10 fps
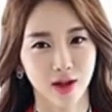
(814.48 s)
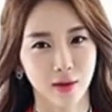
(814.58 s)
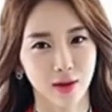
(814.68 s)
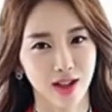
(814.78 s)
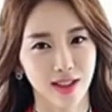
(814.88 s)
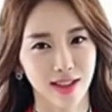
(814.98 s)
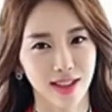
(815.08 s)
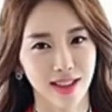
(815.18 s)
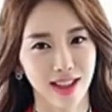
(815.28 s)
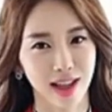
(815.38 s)
Chúng tôi xin
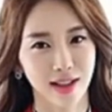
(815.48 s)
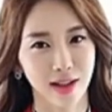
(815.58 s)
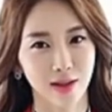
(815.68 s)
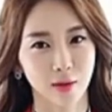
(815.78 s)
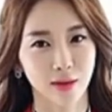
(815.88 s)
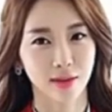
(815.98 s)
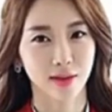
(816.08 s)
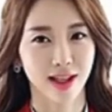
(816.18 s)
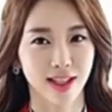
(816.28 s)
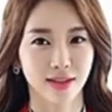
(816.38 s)
chia sẻ thêm thông
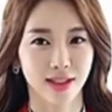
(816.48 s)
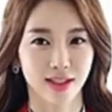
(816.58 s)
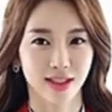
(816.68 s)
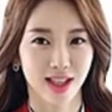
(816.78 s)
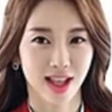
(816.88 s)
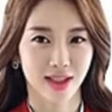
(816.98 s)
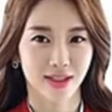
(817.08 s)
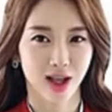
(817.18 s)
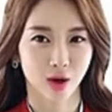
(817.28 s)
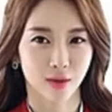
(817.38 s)
tin về tiềm năng dự
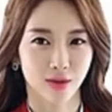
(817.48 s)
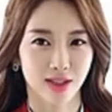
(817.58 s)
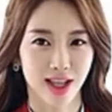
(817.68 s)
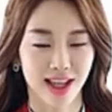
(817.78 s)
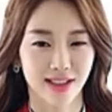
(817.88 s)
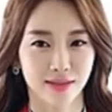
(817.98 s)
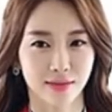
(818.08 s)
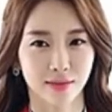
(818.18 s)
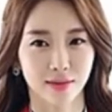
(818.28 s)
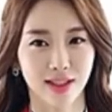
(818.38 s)
án tại khu vực này.
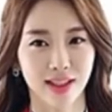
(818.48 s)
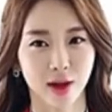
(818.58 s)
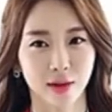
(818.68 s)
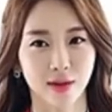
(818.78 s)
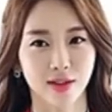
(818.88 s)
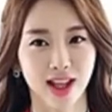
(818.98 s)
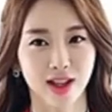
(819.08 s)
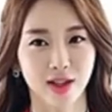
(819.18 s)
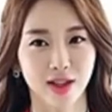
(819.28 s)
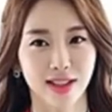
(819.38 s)
Theo báo
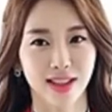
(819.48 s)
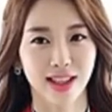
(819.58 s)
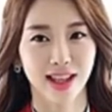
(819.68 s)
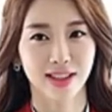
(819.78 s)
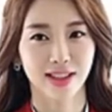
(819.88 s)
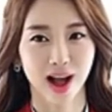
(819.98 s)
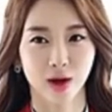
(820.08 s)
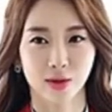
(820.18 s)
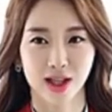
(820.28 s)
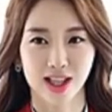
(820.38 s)
chí đưa tin thì tại xã
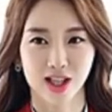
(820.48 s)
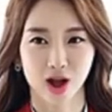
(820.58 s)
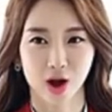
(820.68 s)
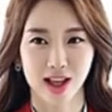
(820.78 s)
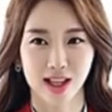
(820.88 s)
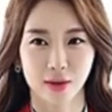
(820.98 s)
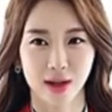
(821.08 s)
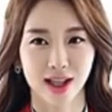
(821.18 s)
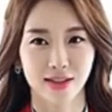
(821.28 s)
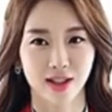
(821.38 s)
Hậu Nghĩa Đức Hòa
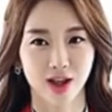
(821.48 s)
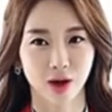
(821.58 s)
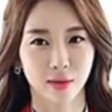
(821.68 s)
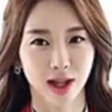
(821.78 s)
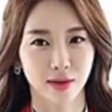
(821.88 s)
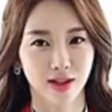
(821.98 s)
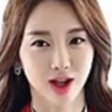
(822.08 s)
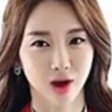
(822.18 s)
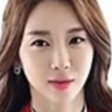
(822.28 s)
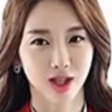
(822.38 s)
Long An, công ty
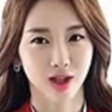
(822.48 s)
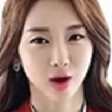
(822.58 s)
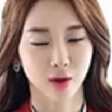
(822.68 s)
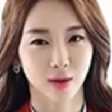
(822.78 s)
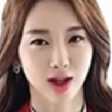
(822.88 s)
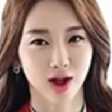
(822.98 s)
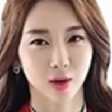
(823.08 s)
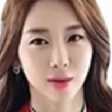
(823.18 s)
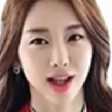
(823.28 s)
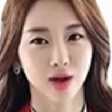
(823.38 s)
Vinhome trực thuộc
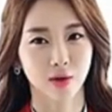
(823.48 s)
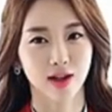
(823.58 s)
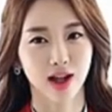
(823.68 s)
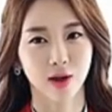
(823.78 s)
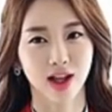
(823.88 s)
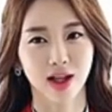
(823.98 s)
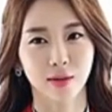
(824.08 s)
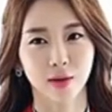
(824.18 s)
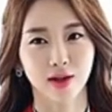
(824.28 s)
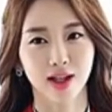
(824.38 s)
Vingroup đã được phê duyệt
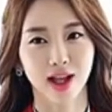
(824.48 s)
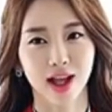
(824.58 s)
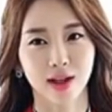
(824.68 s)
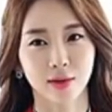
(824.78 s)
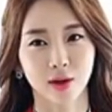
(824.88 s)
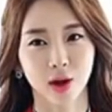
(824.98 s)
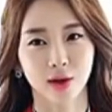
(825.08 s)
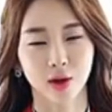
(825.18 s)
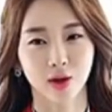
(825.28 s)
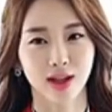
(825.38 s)
chấp thuận dự án với
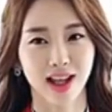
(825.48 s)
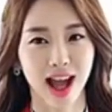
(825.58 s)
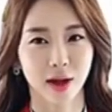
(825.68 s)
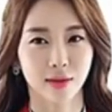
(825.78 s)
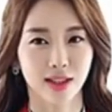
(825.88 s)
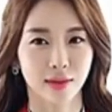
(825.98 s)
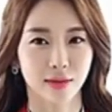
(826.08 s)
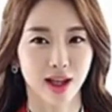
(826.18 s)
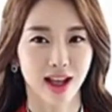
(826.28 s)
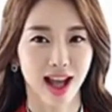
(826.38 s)
quy mô đến
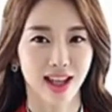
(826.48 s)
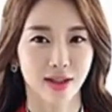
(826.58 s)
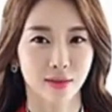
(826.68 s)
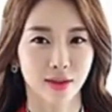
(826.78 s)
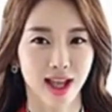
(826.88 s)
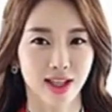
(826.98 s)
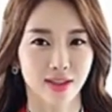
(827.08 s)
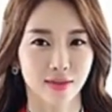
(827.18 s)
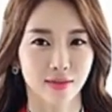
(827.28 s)
28.200 tỷ.